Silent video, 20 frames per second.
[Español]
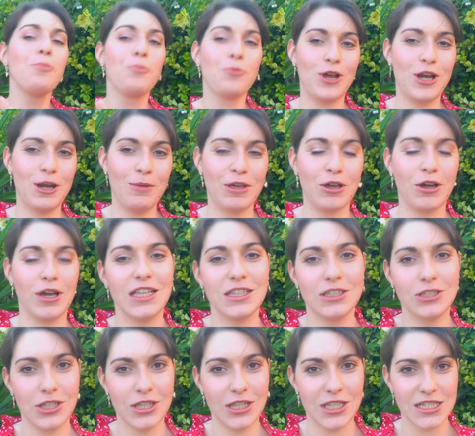bueno, amigo,
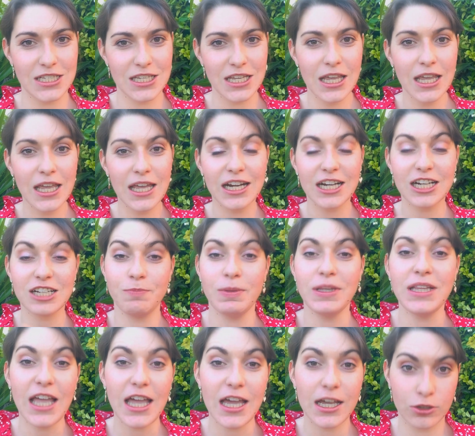entonces,
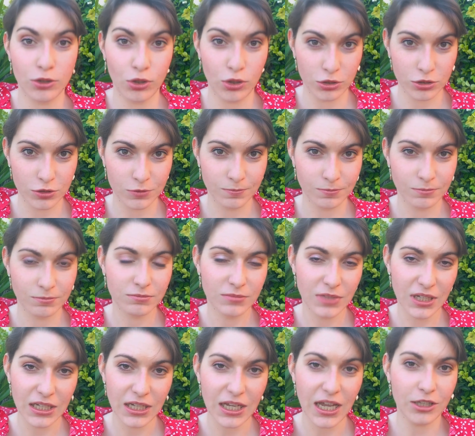respeta a todos,
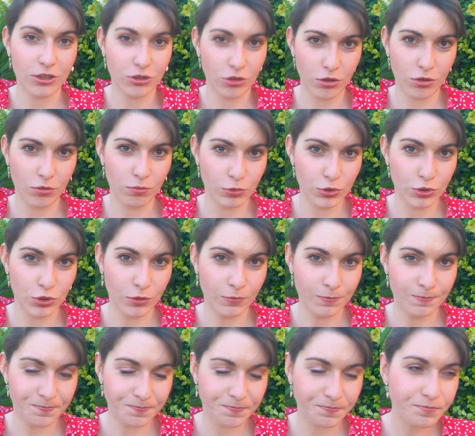¿vale? A todo el
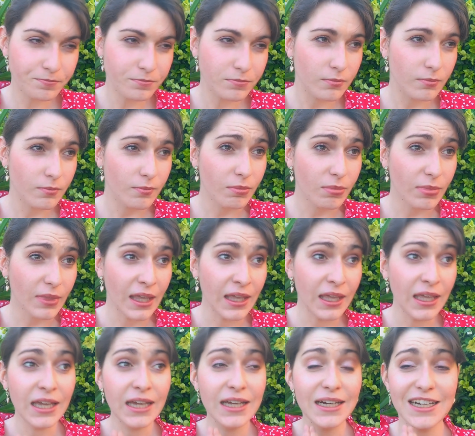mundo.
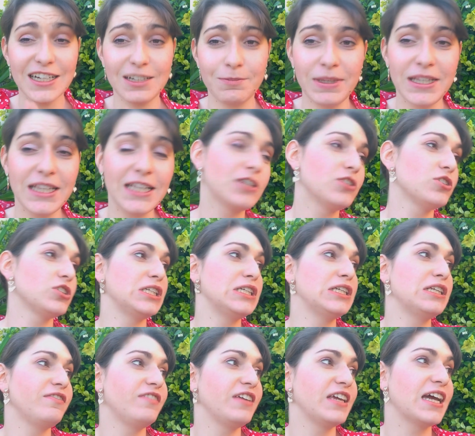Respetar no
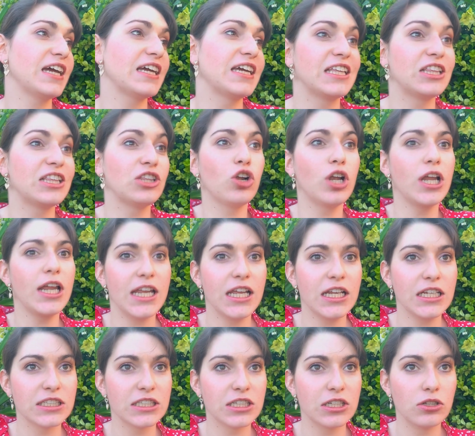significa que
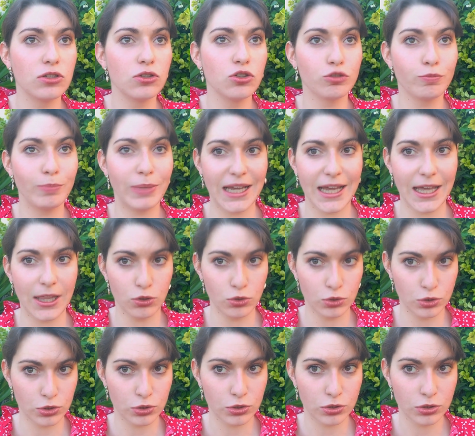toleres los
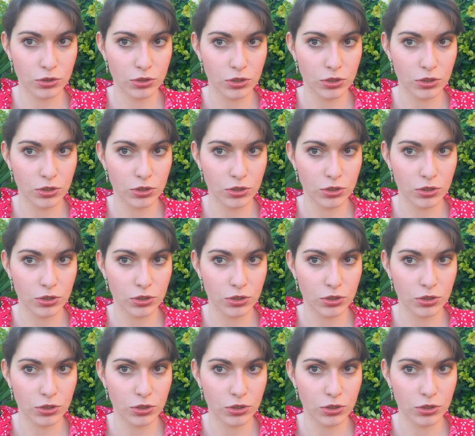pecados